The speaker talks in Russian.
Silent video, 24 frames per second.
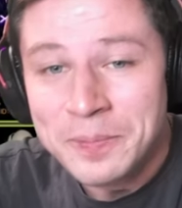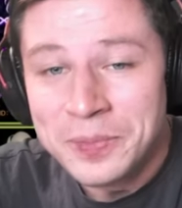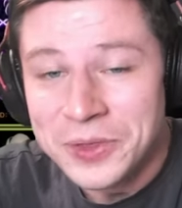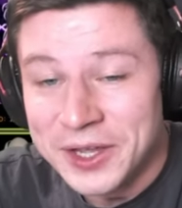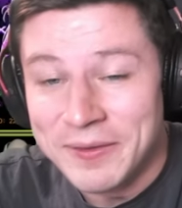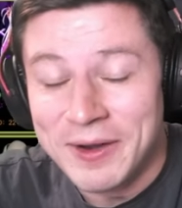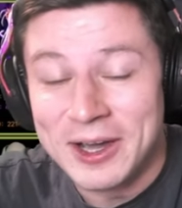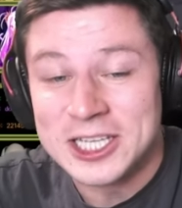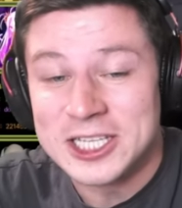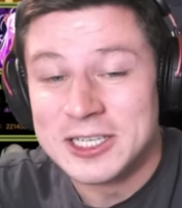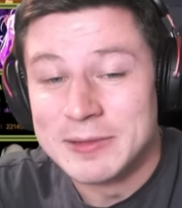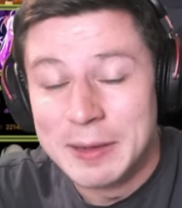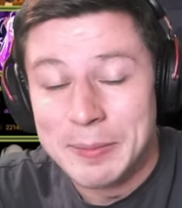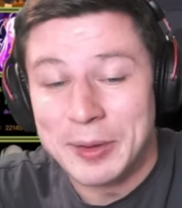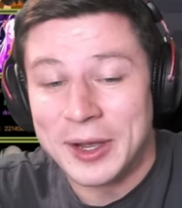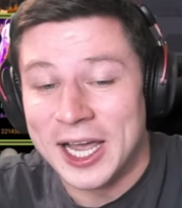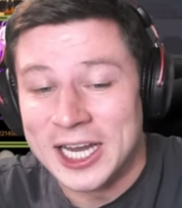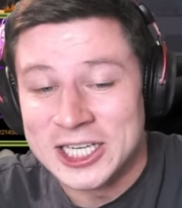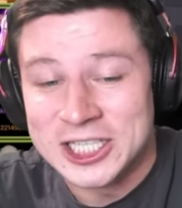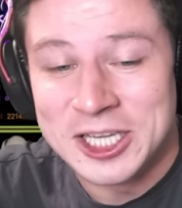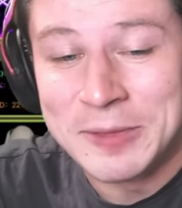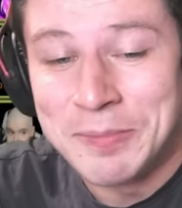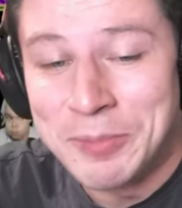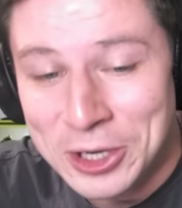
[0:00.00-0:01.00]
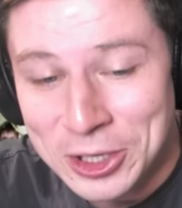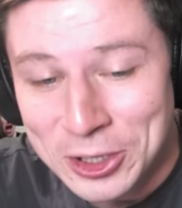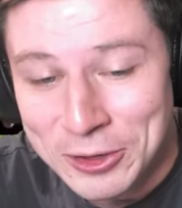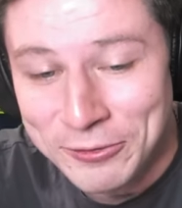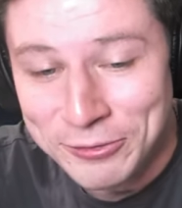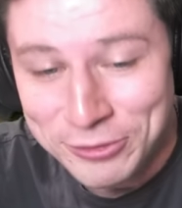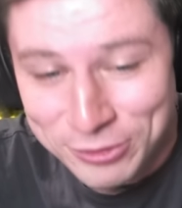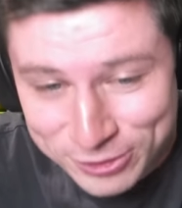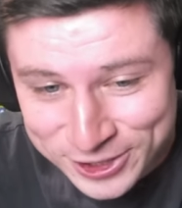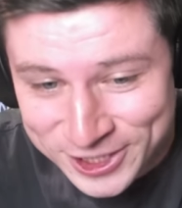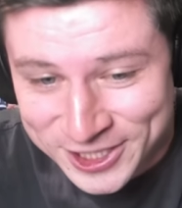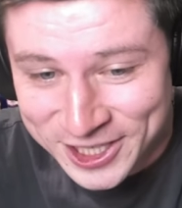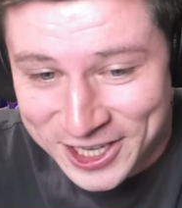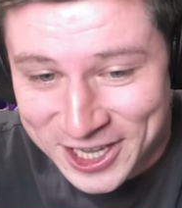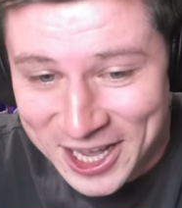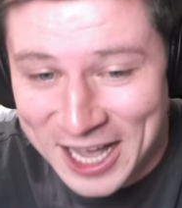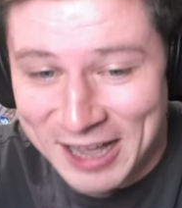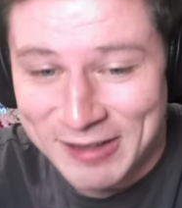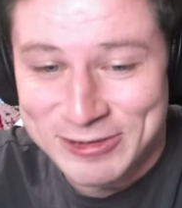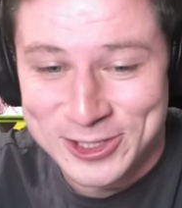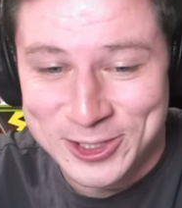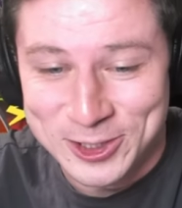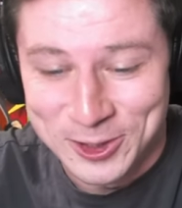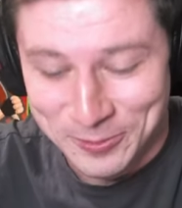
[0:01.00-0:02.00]
Давайте мы пока что перейдем в
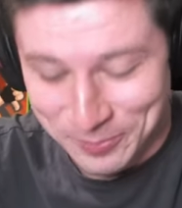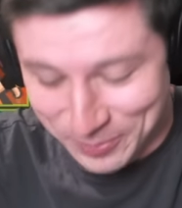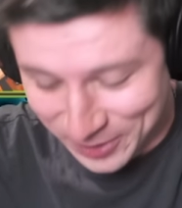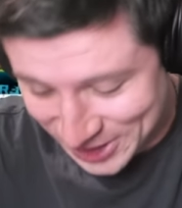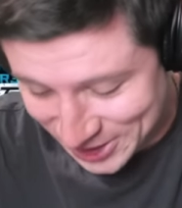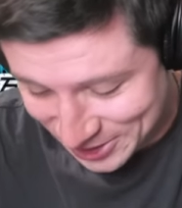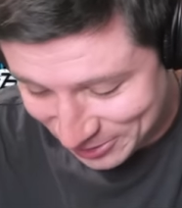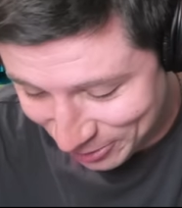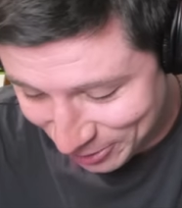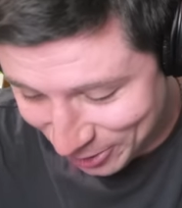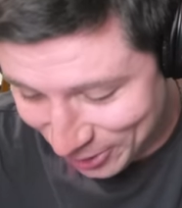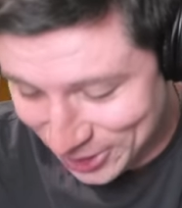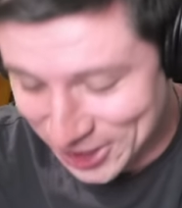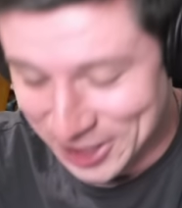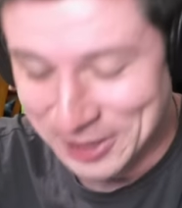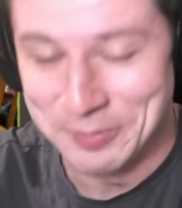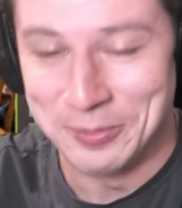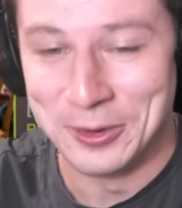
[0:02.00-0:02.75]
друзья, все посмотрим,